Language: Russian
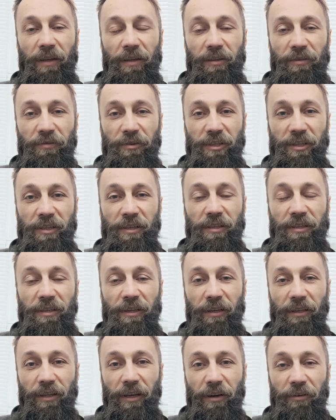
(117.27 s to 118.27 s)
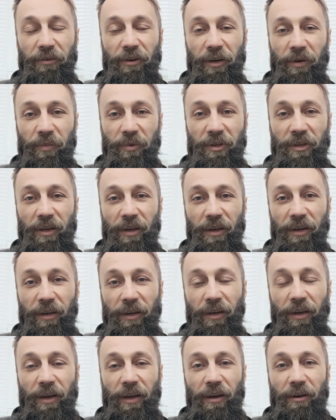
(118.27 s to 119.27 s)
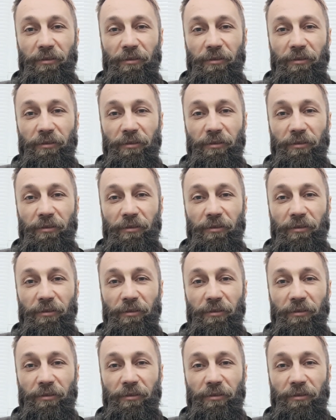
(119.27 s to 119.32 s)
инвестициях, да, в крипте,